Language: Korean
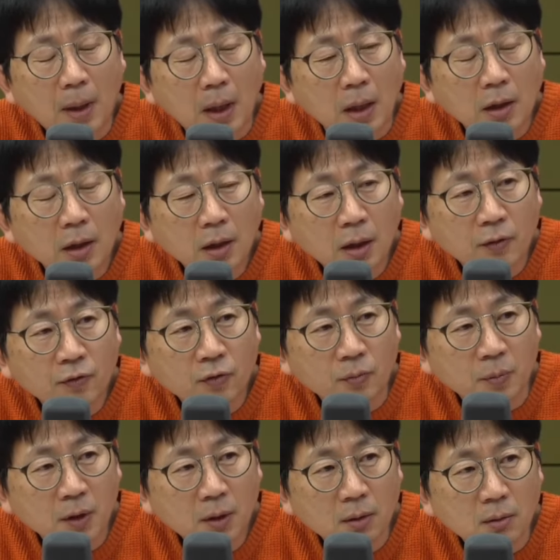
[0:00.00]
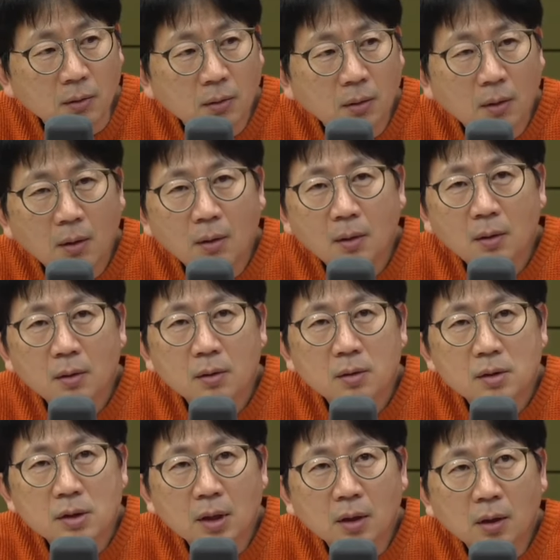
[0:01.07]
안 해놨으면
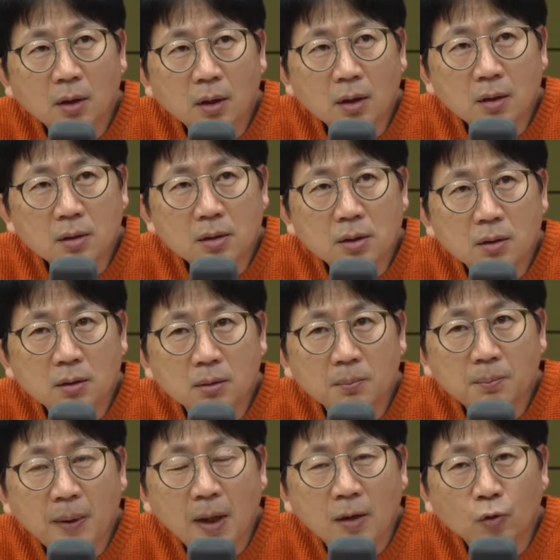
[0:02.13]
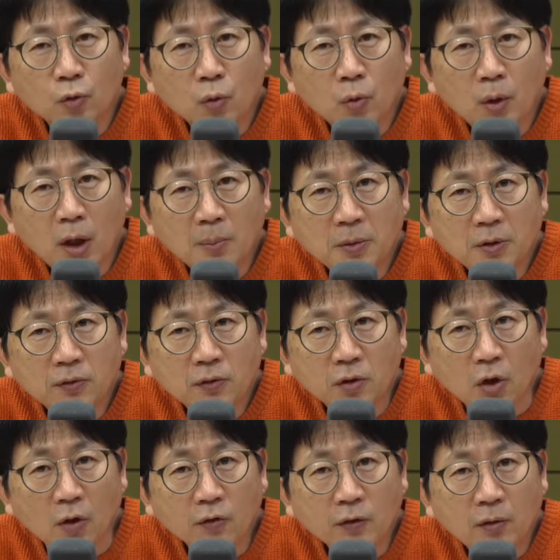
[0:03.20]
제가 지금 방송하면서
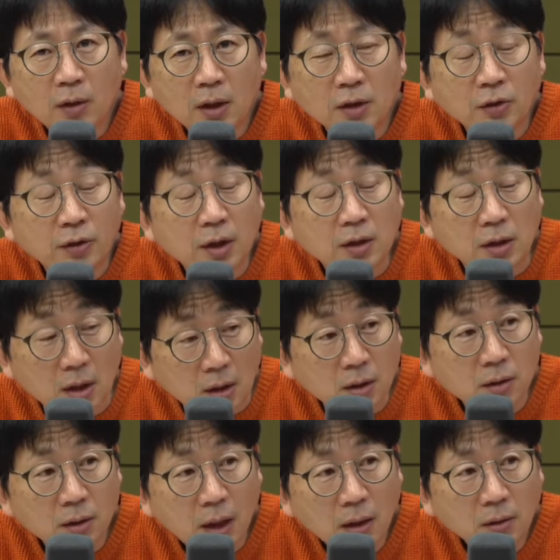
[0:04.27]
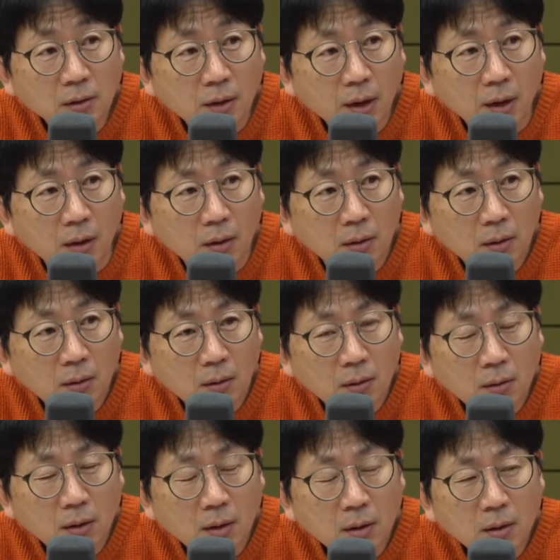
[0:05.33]
역사와 관련된 얘기를 할 때할 음.
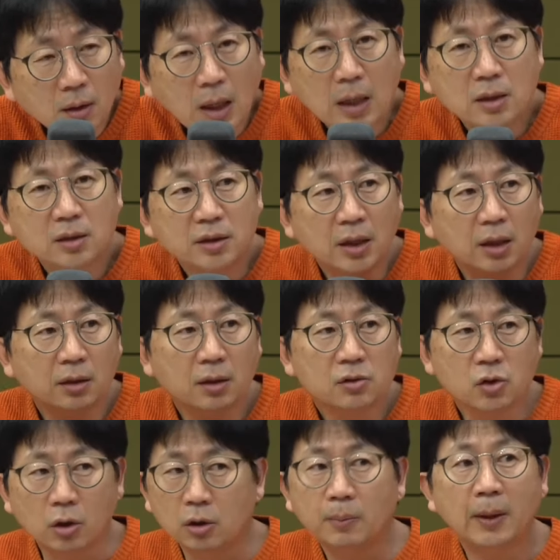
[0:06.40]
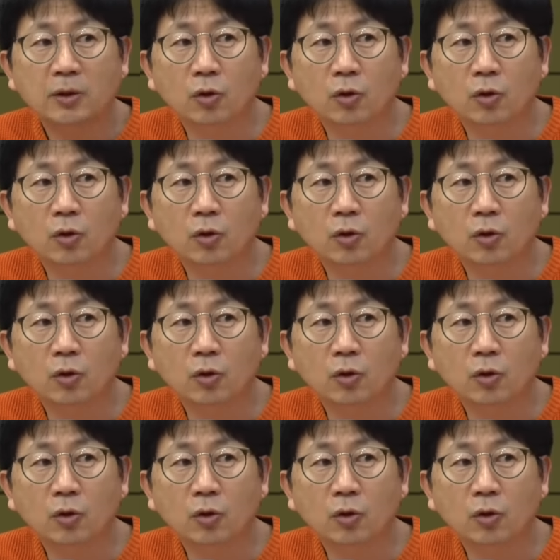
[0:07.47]
이야기의 절반이